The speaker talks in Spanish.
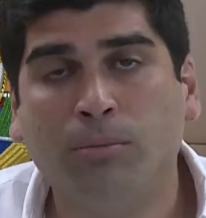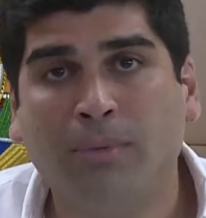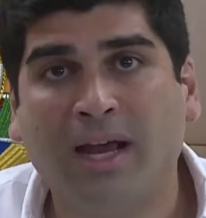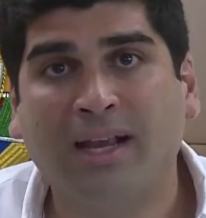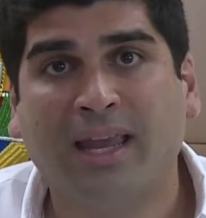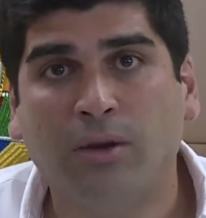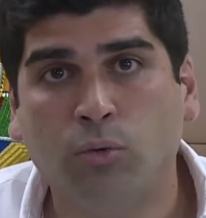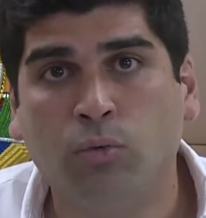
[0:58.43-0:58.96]
más
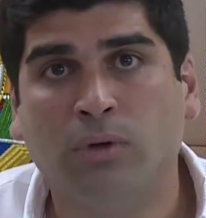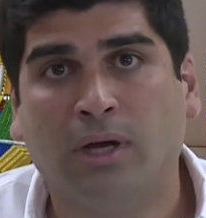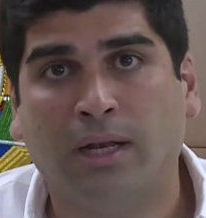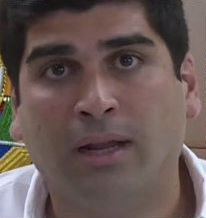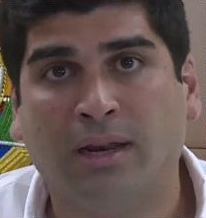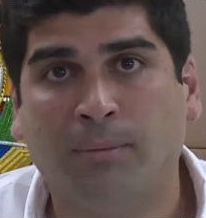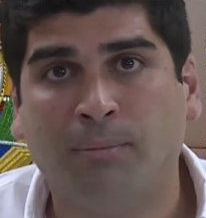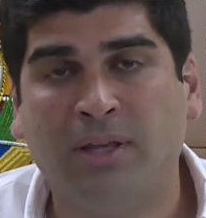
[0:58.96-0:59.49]
que nunca,
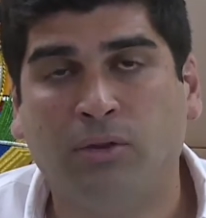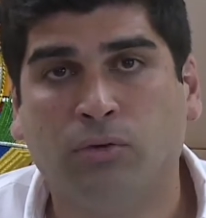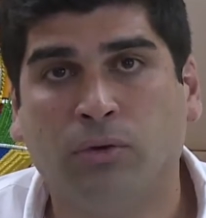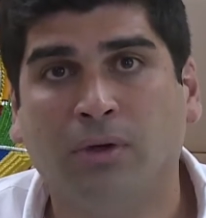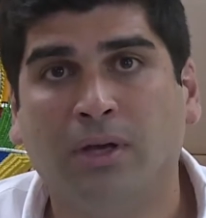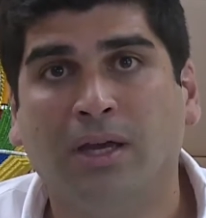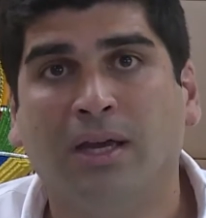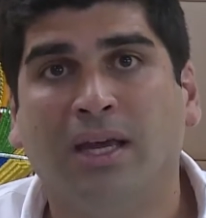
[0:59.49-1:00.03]
les repito,
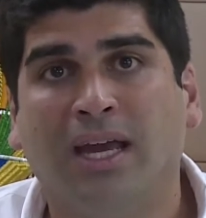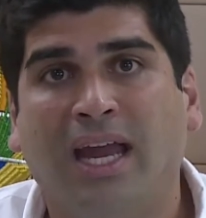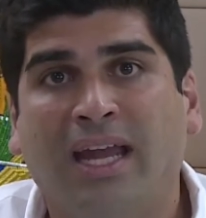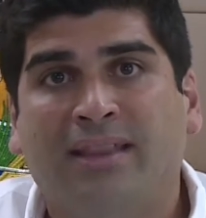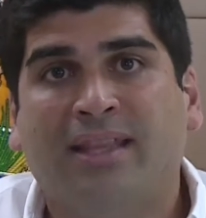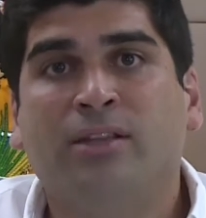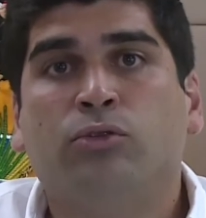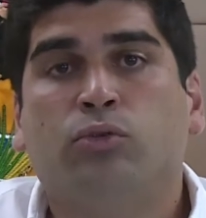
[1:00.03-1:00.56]

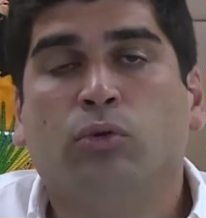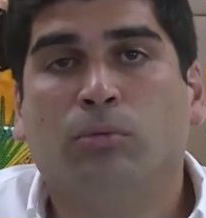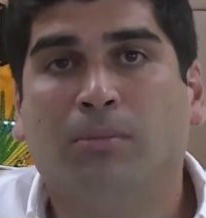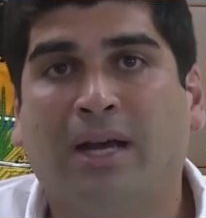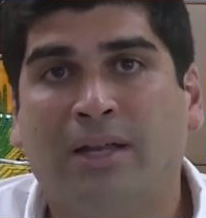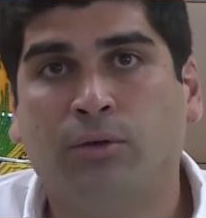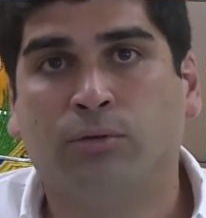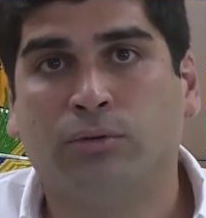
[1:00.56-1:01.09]
está en sus
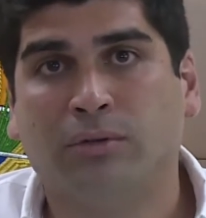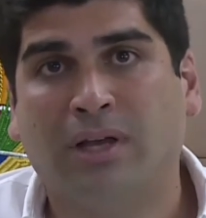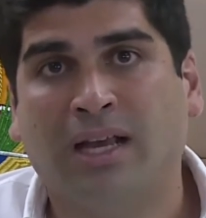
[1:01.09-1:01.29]
manos